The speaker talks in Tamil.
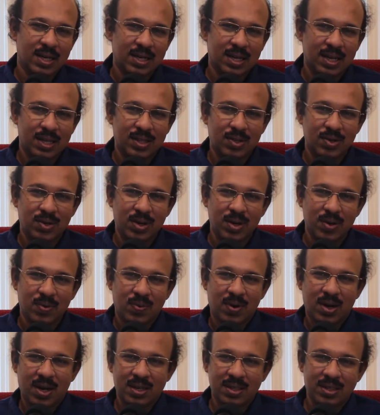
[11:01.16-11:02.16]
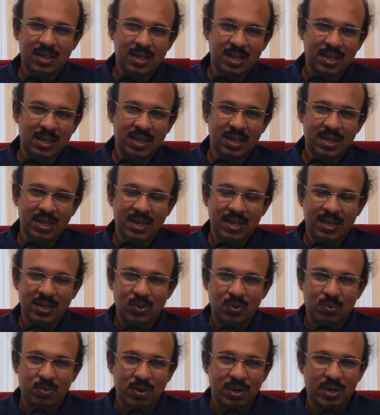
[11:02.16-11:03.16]
கத்தருடைய வார்த்தைக்கு
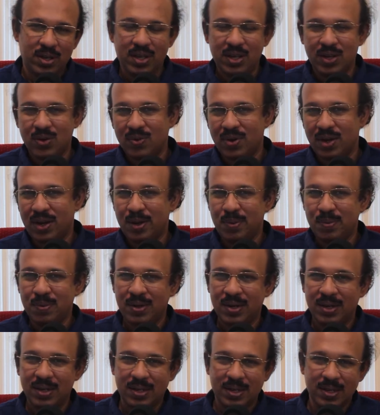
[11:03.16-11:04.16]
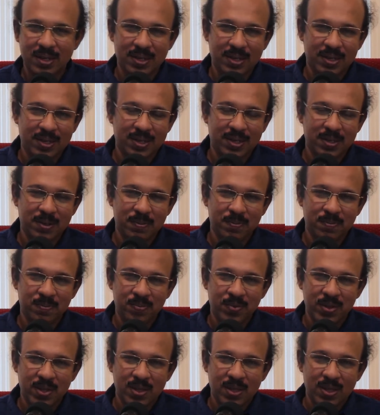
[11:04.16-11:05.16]
பெரிய வல்லமை இருக்குது
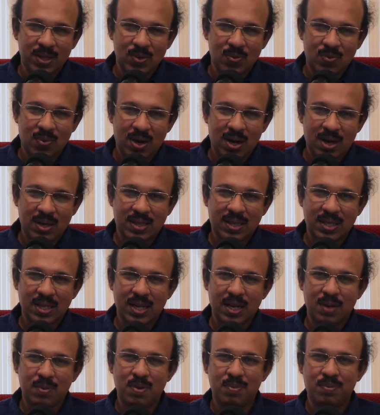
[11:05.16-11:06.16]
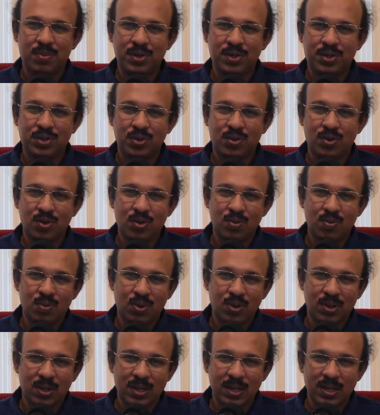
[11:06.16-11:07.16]
இந்த வார்த்தையை நம்ம
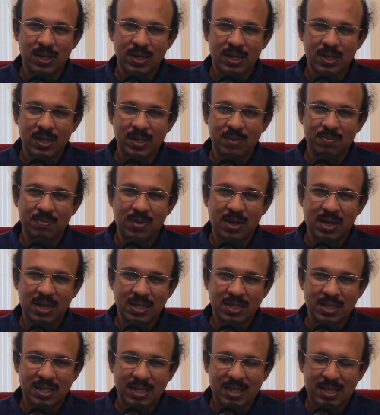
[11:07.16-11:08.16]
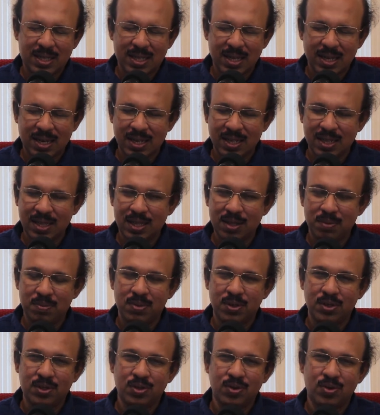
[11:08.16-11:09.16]
பெற்றுக்கொள்ளும்போது மனசை திறந்து
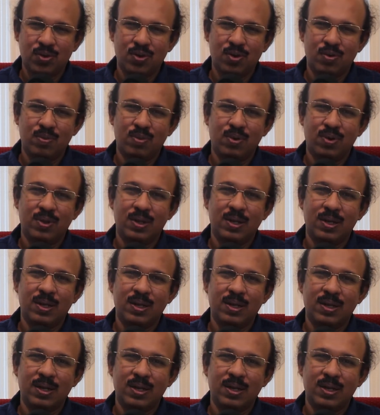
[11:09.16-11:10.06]
பெற்றுக்கொள்ளும்போது